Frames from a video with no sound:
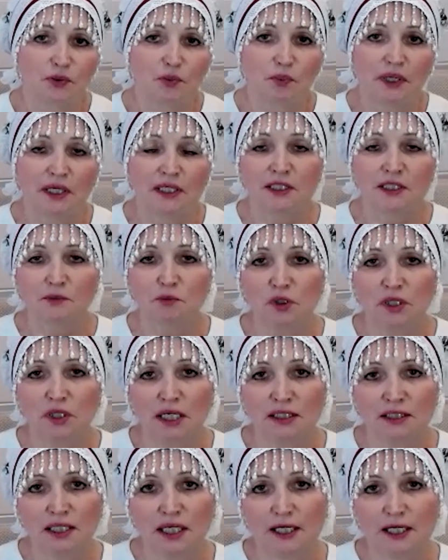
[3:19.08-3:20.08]
Поэтому,
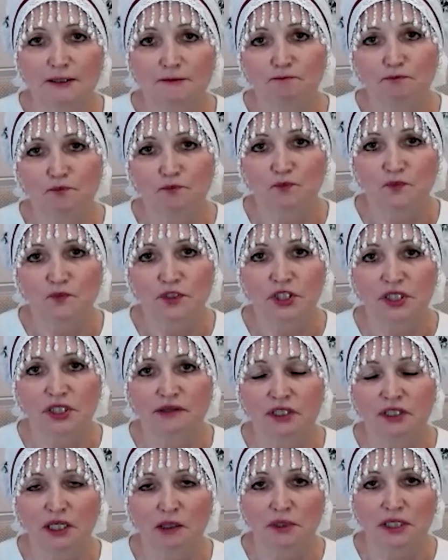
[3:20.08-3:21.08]
когда
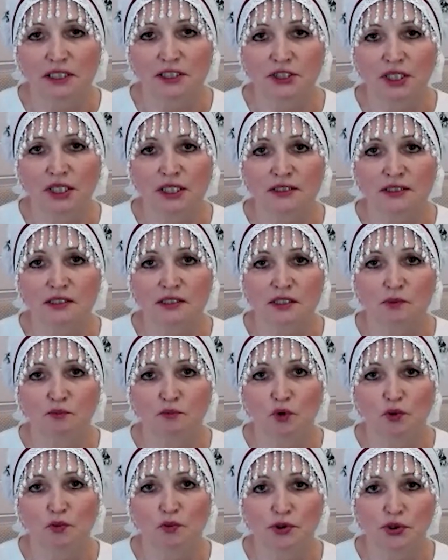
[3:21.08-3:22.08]
человек обращается за
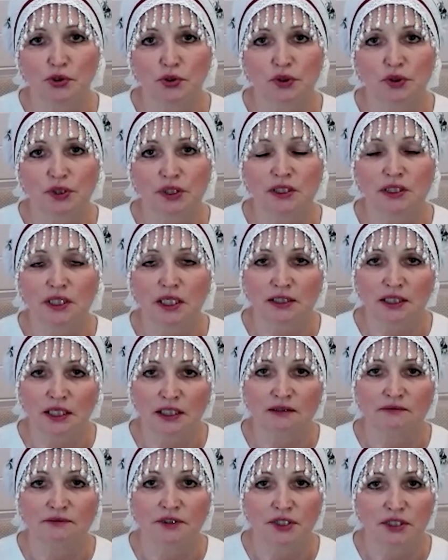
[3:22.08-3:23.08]
помощью, и иногда
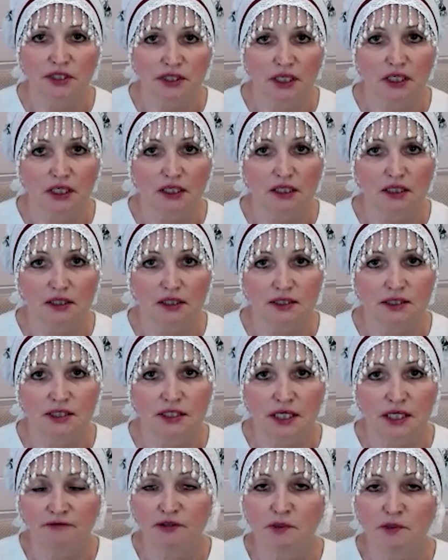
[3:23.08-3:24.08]
говорит так,
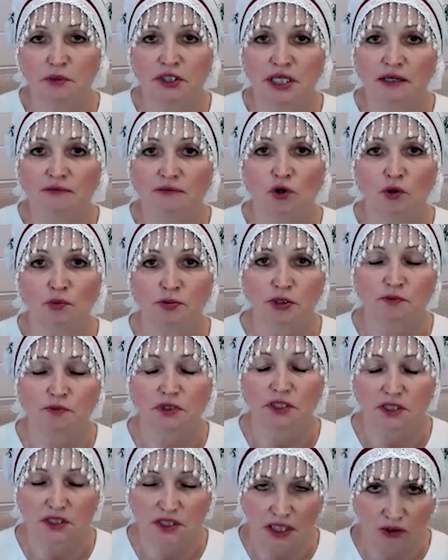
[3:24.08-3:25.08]
Серафима, я, в
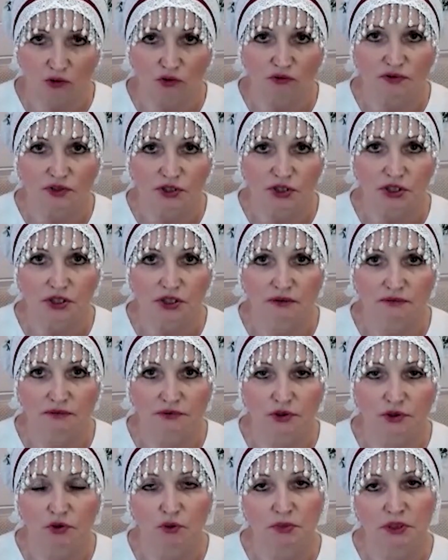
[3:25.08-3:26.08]
общем-то, здоровый
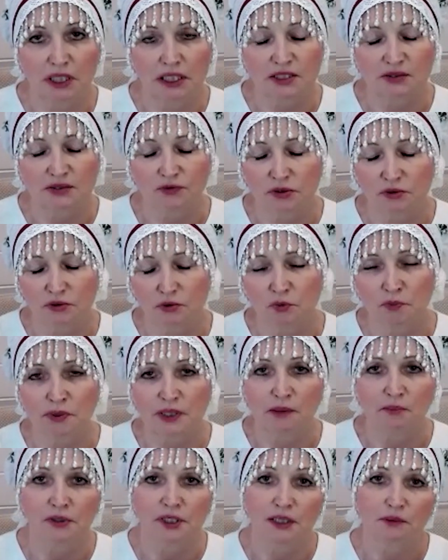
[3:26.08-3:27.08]
человек, у меня есть вот тут
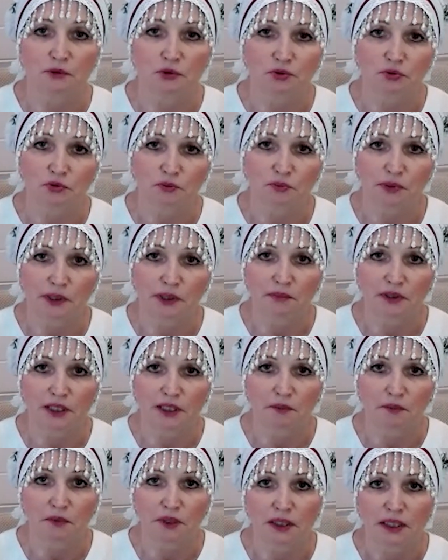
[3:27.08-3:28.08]
проблема, тут
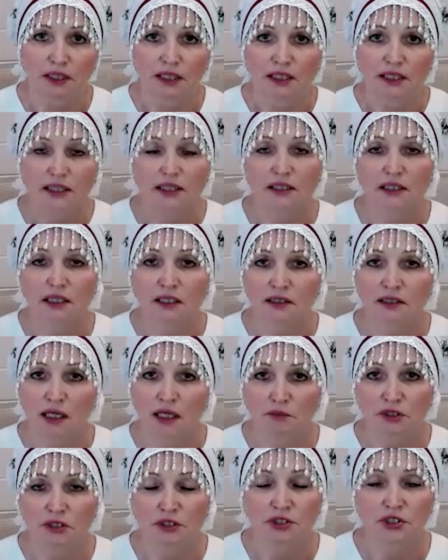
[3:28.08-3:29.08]
проблема, и
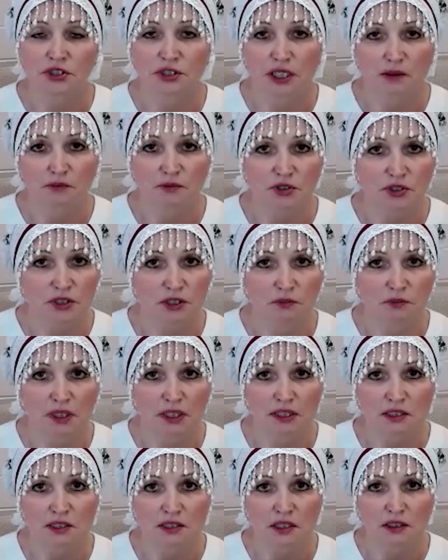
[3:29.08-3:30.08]
когда мы начинаем
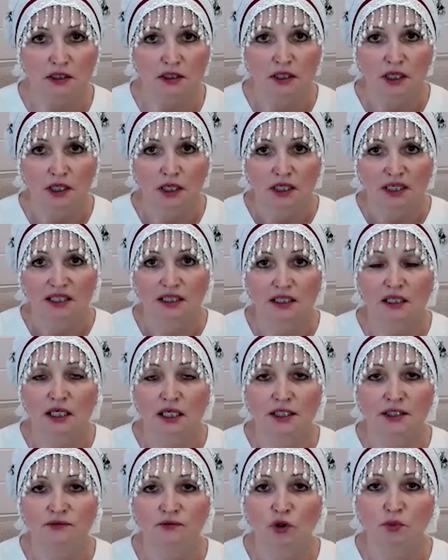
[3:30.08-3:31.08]
заниматься,
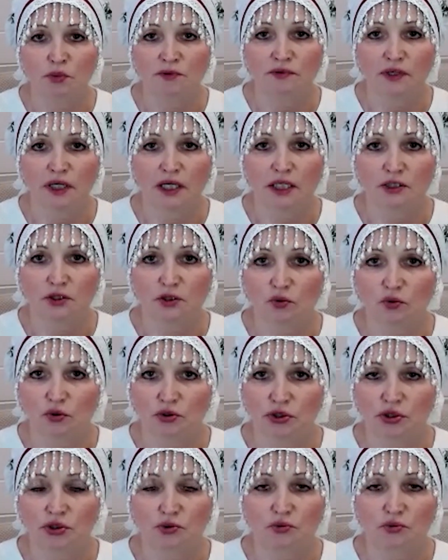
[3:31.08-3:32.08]
для него бывает
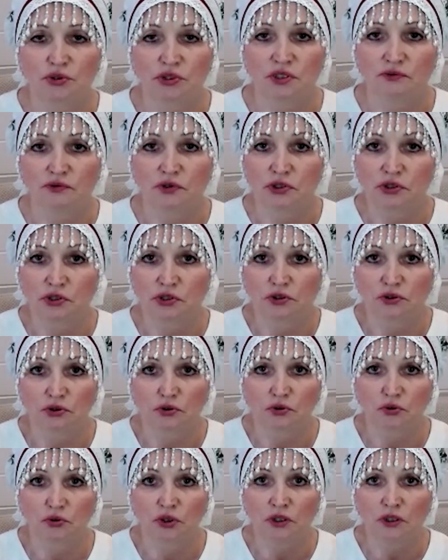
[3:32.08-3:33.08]
очень удивительно
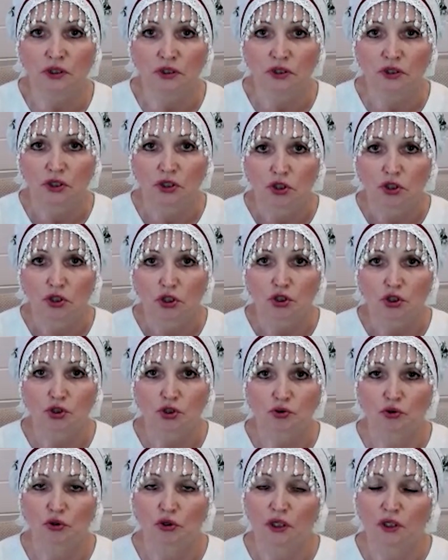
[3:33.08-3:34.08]
то,
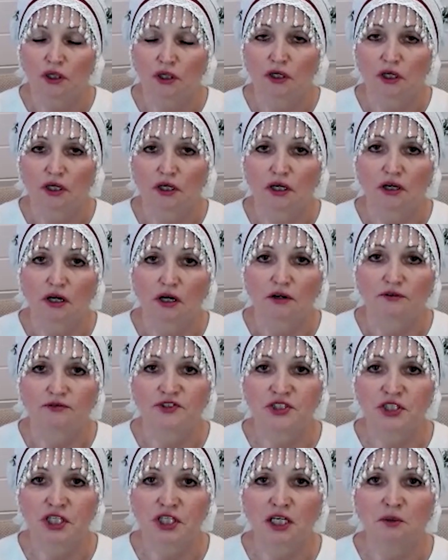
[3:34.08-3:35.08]
что
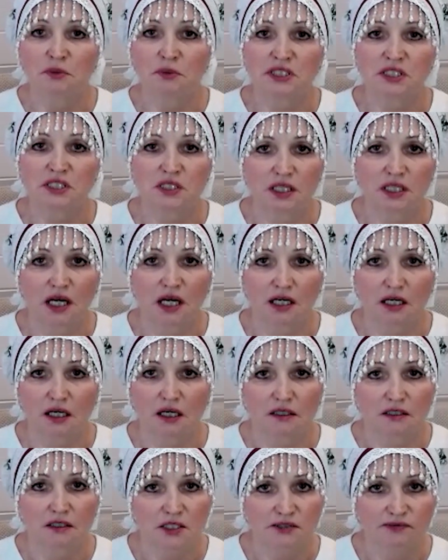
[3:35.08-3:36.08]
в тех
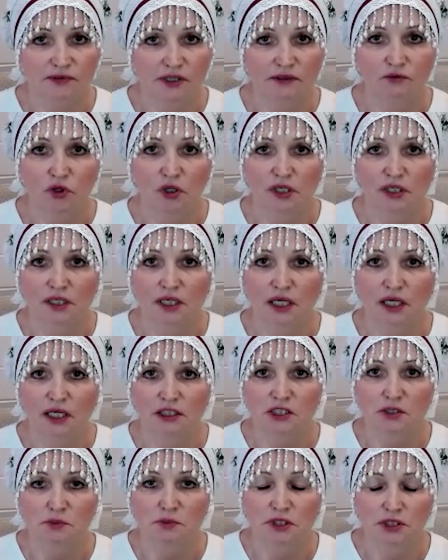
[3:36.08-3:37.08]
местах своего
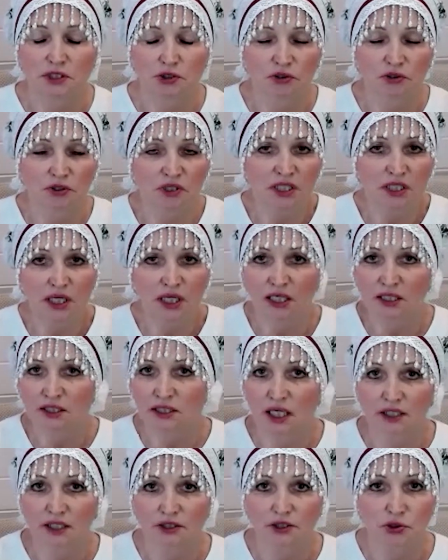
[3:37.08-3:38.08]
организма, где он
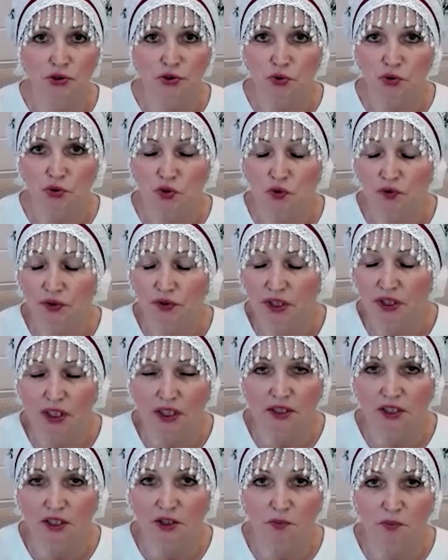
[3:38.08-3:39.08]
никогда не чувствовал
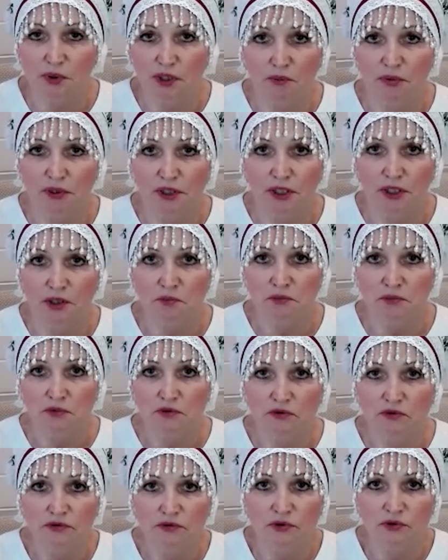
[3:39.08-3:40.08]
никаких проблем,
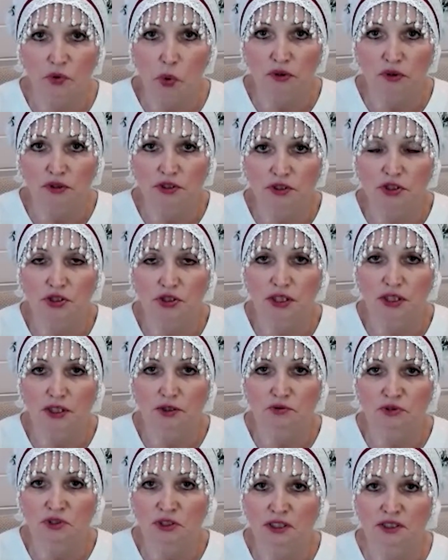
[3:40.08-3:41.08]
вдруг
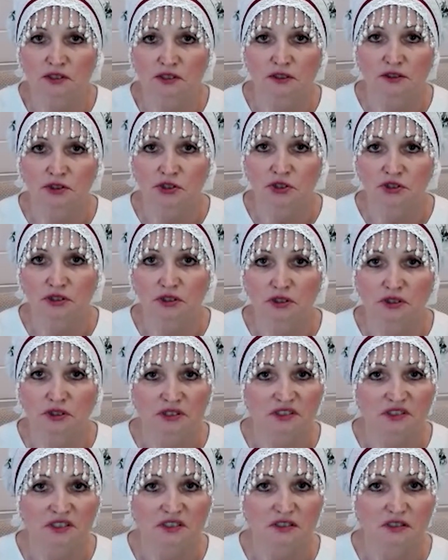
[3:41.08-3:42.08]
начинаются различные
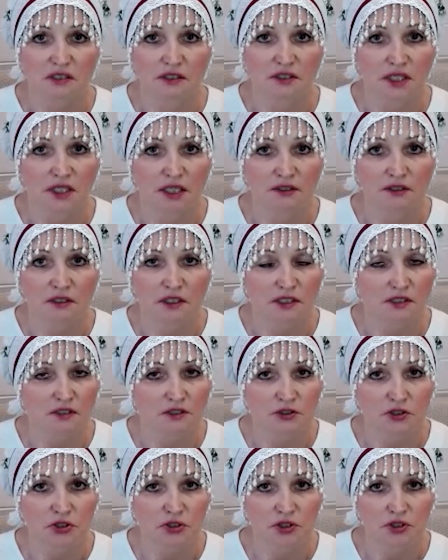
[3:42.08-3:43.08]
состояния,
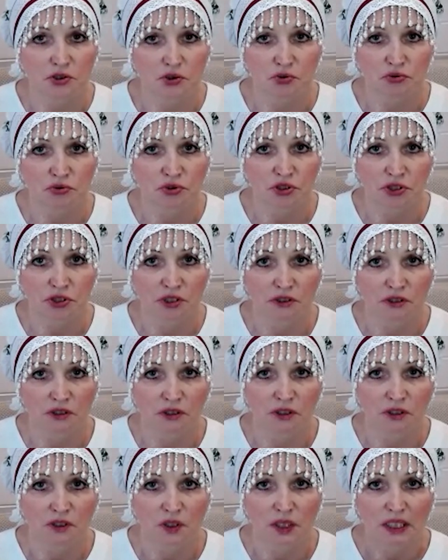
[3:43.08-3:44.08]
различные
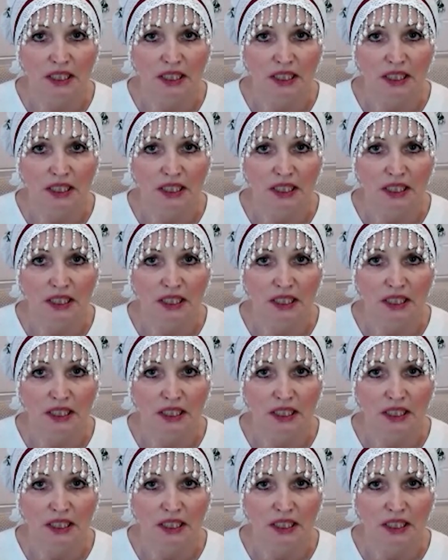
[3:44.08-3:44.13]
ощущения.